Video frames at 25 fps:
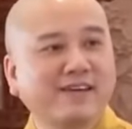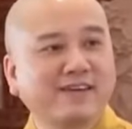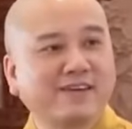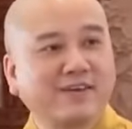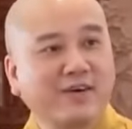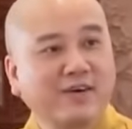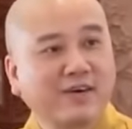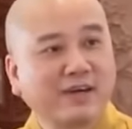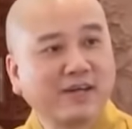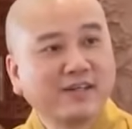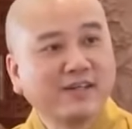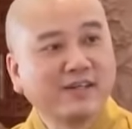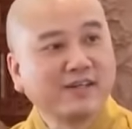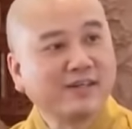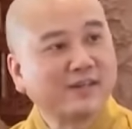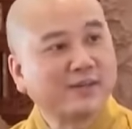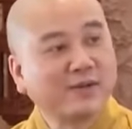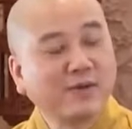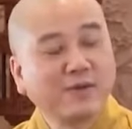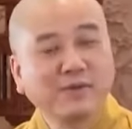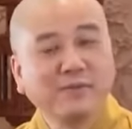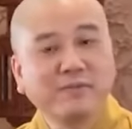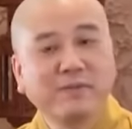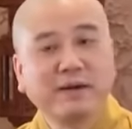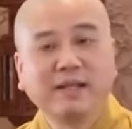còn cái người
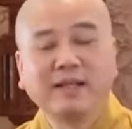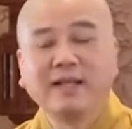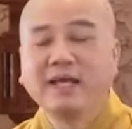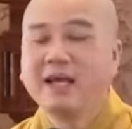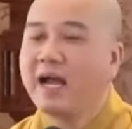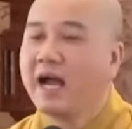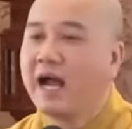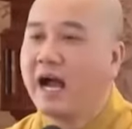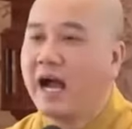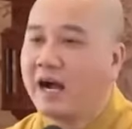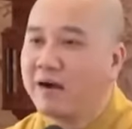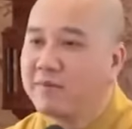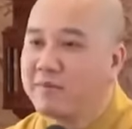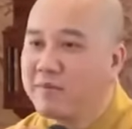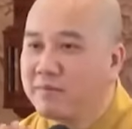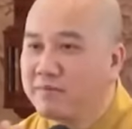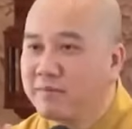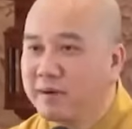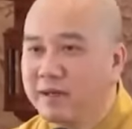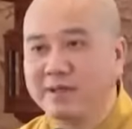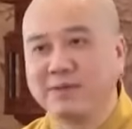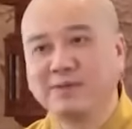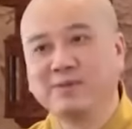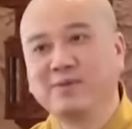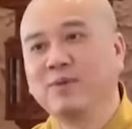tu mình ở một
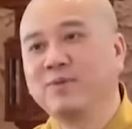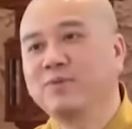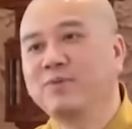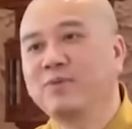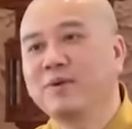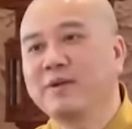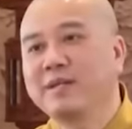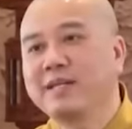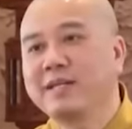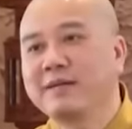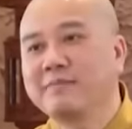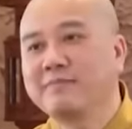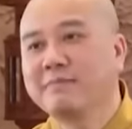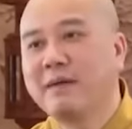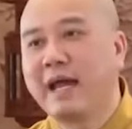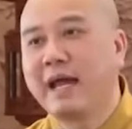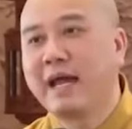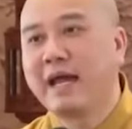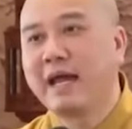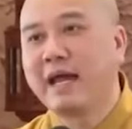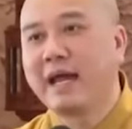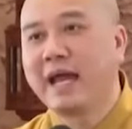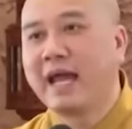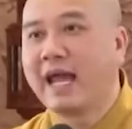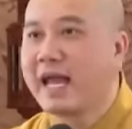mình cũng có niết
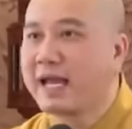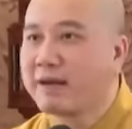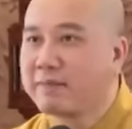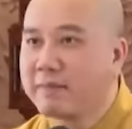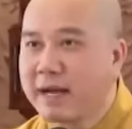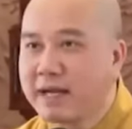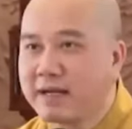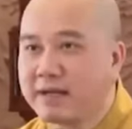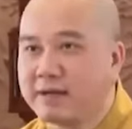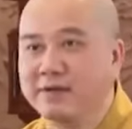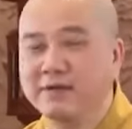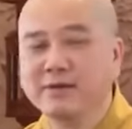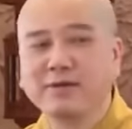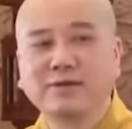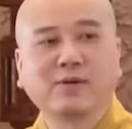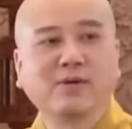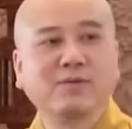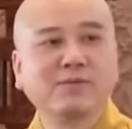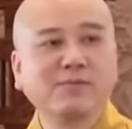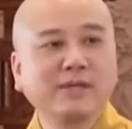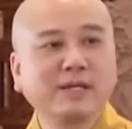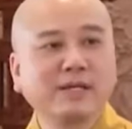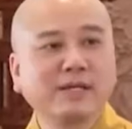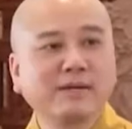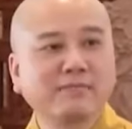bàn hai ba người
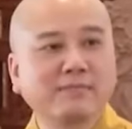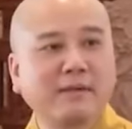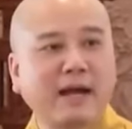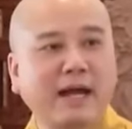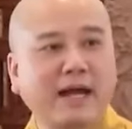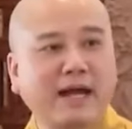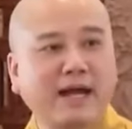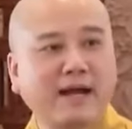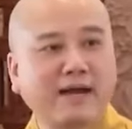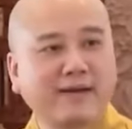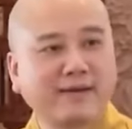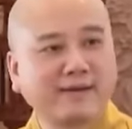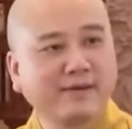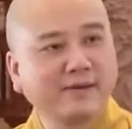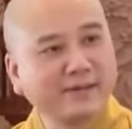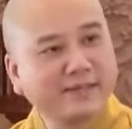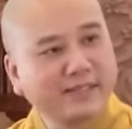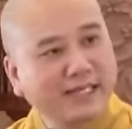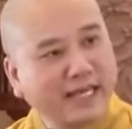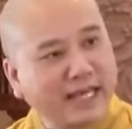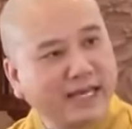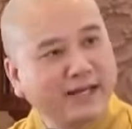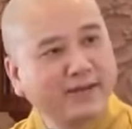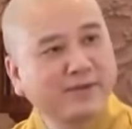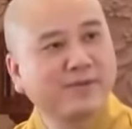cũng niết bàn rửa
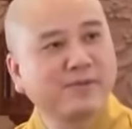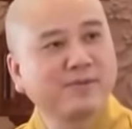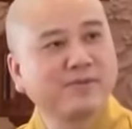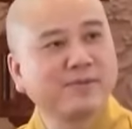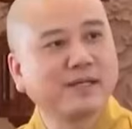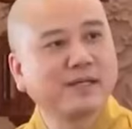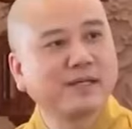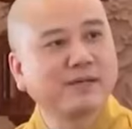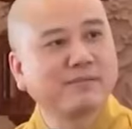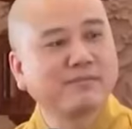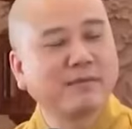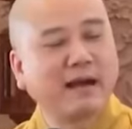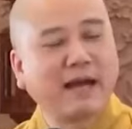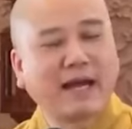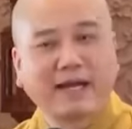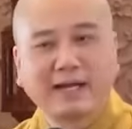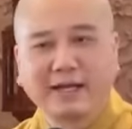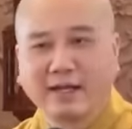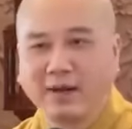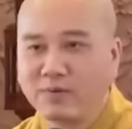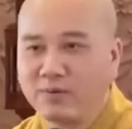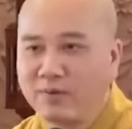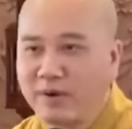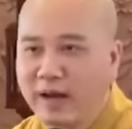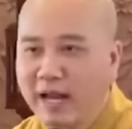chén cũng niết
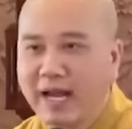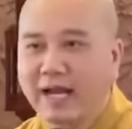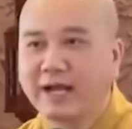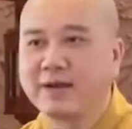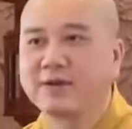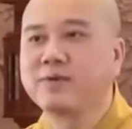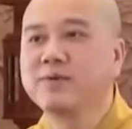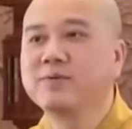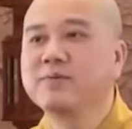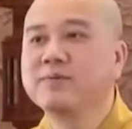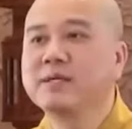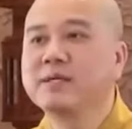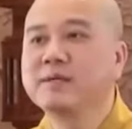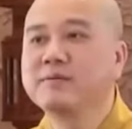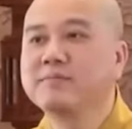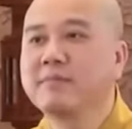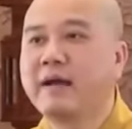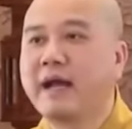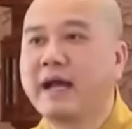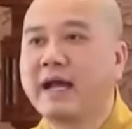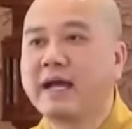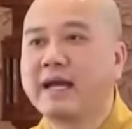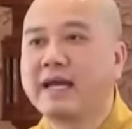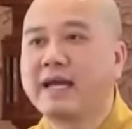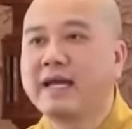bàn nấu ăn cũng niết
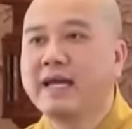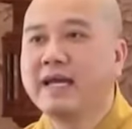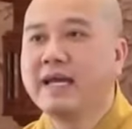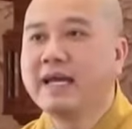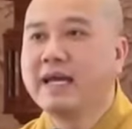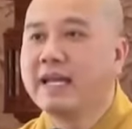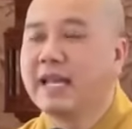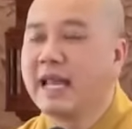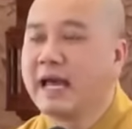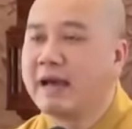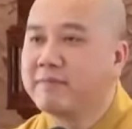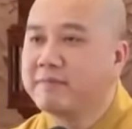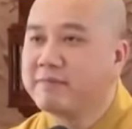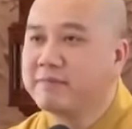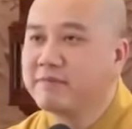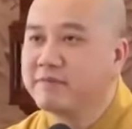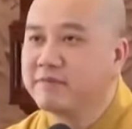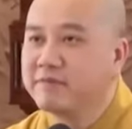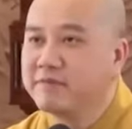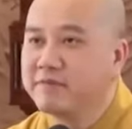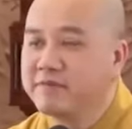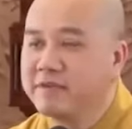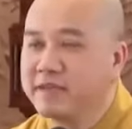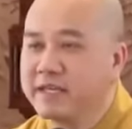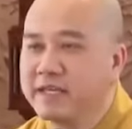bàn
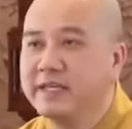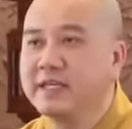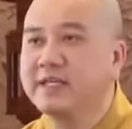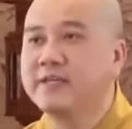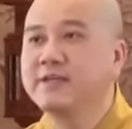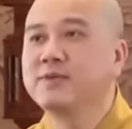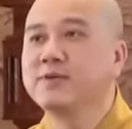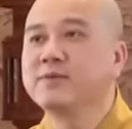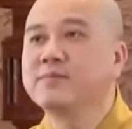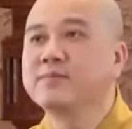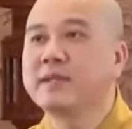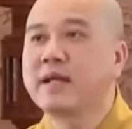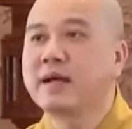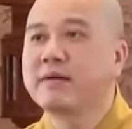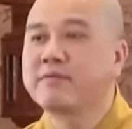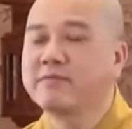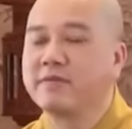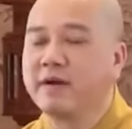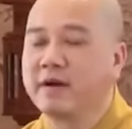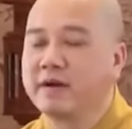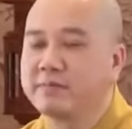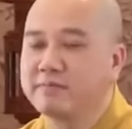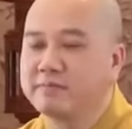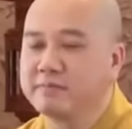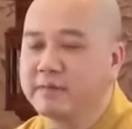làm gì chúng ta
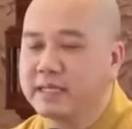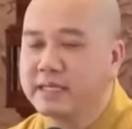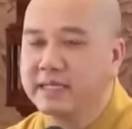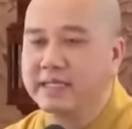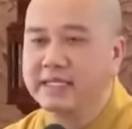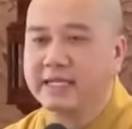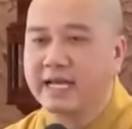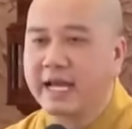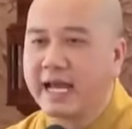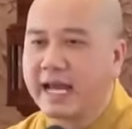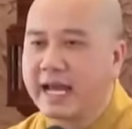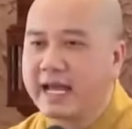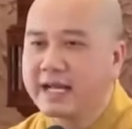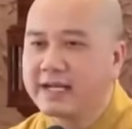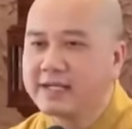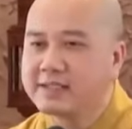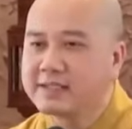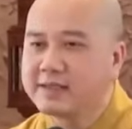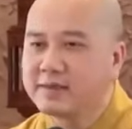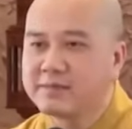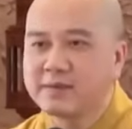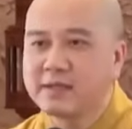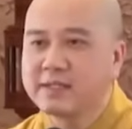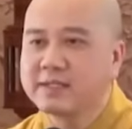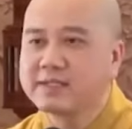vẫn bình an
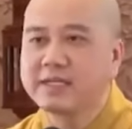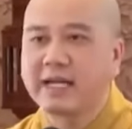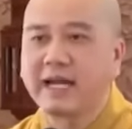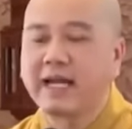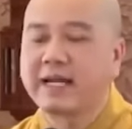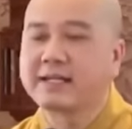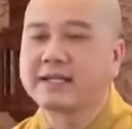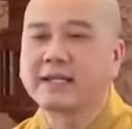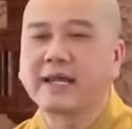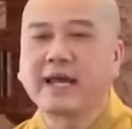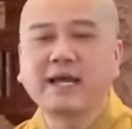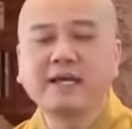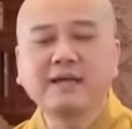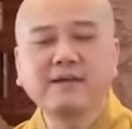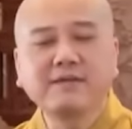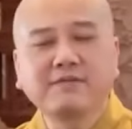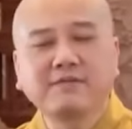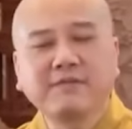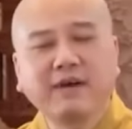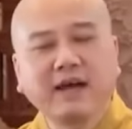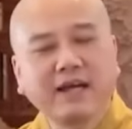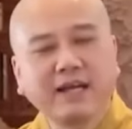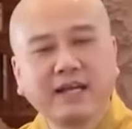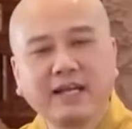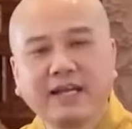trong cái trạng thái
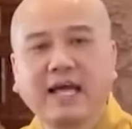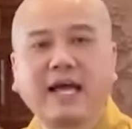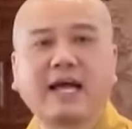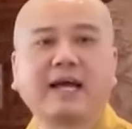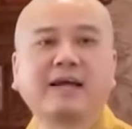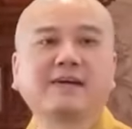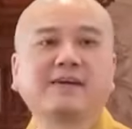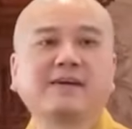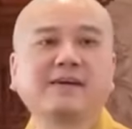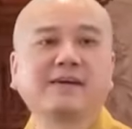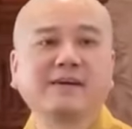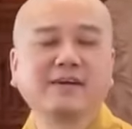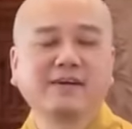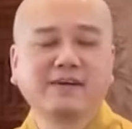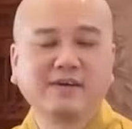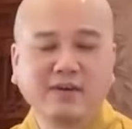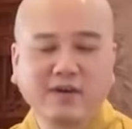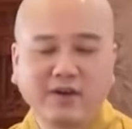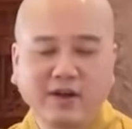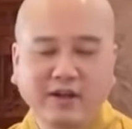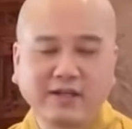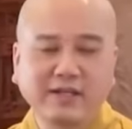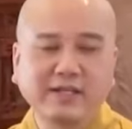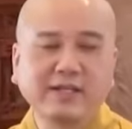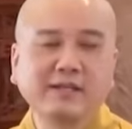vắng lặng
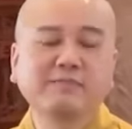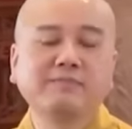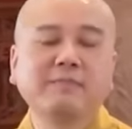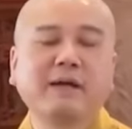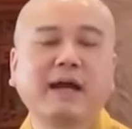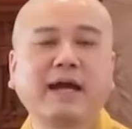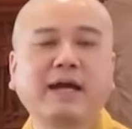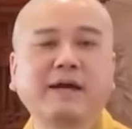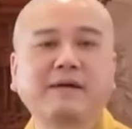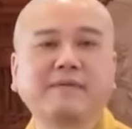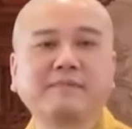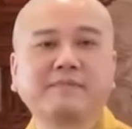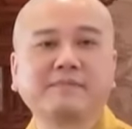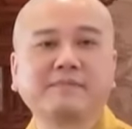gọi là niết bàn